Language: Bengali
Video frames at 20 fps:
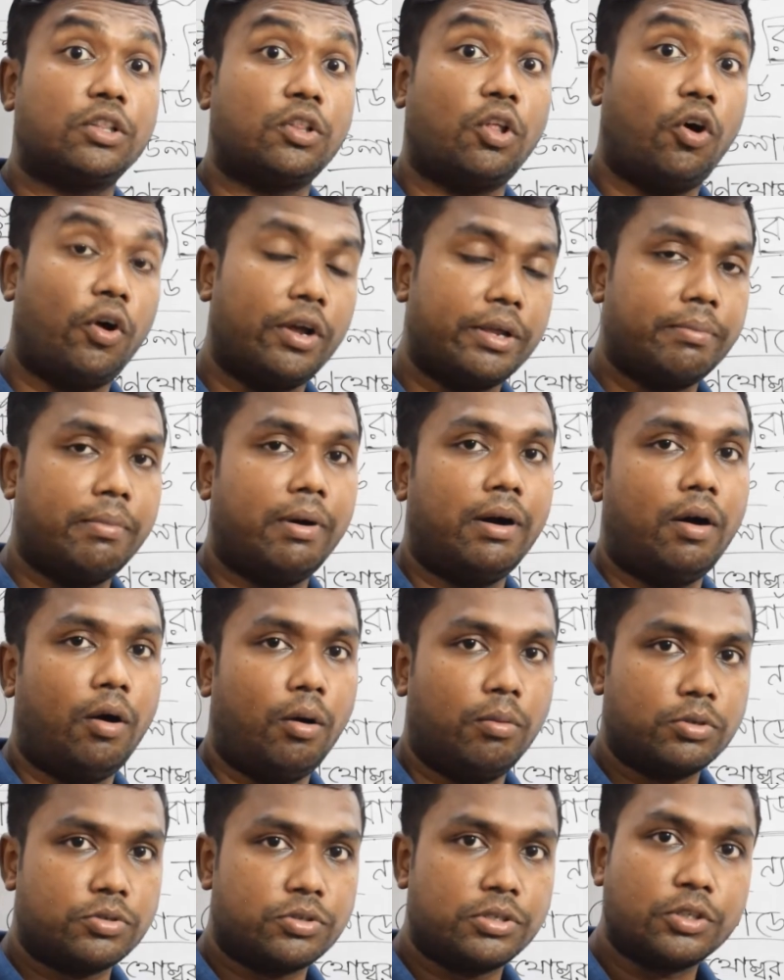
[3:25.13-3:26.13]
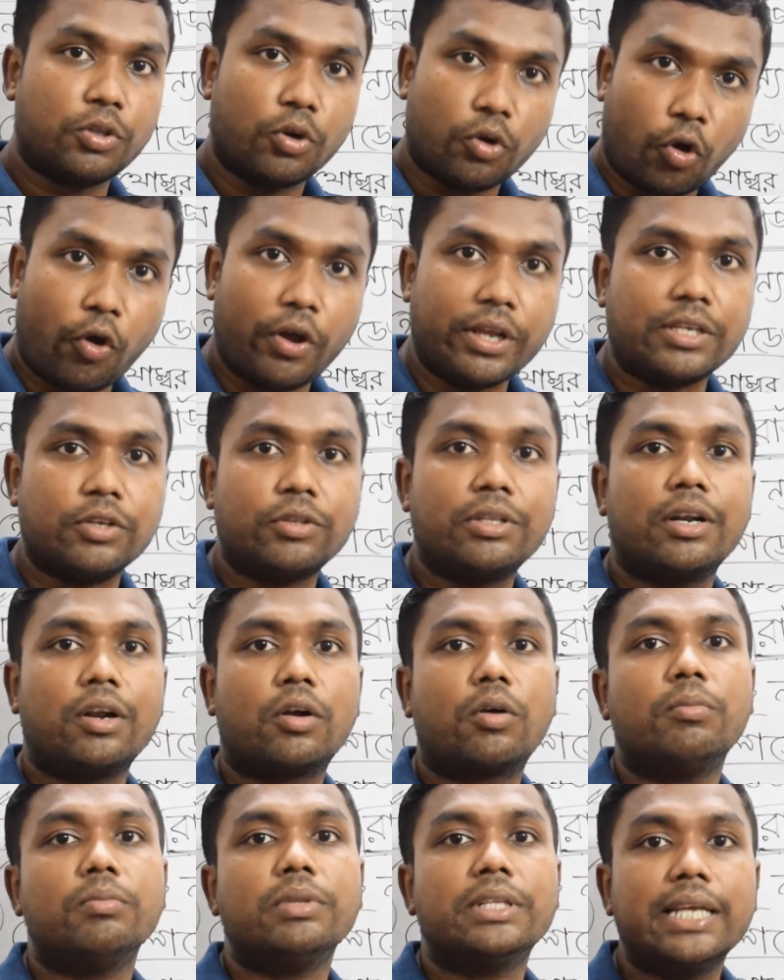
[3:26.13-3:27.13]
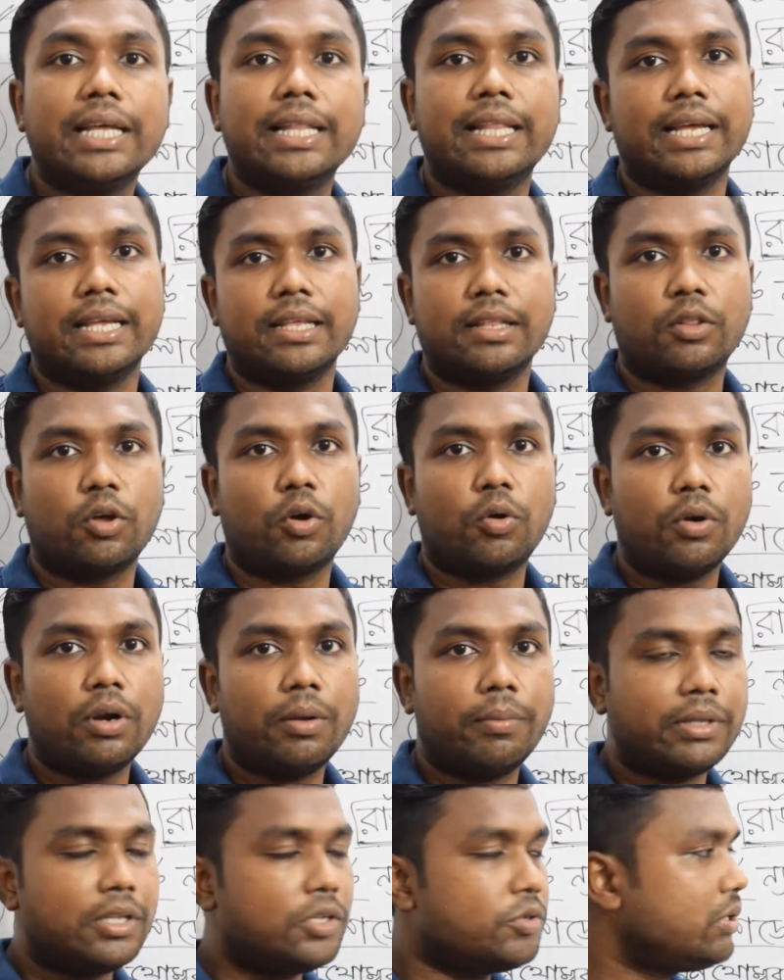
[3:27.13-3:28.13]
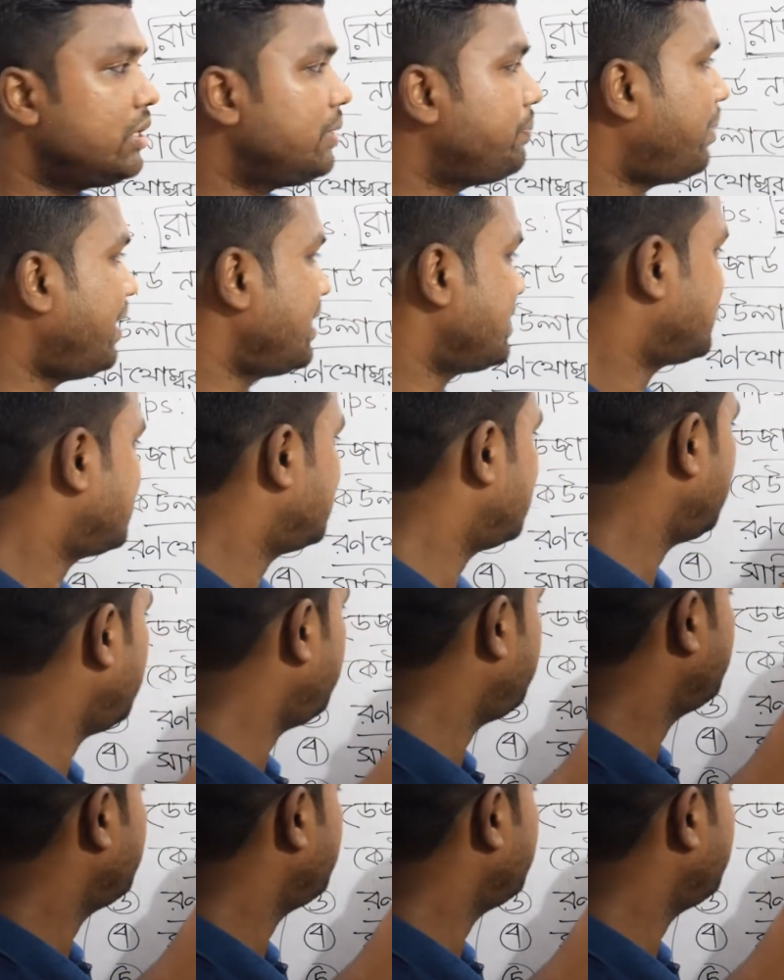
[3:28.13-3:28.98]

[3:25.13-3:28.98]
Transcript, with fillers: নয় বা অবস্থিত নয় যদি এরকম দিয়ে দেয় তখন আমাদের যদি পাঁচটা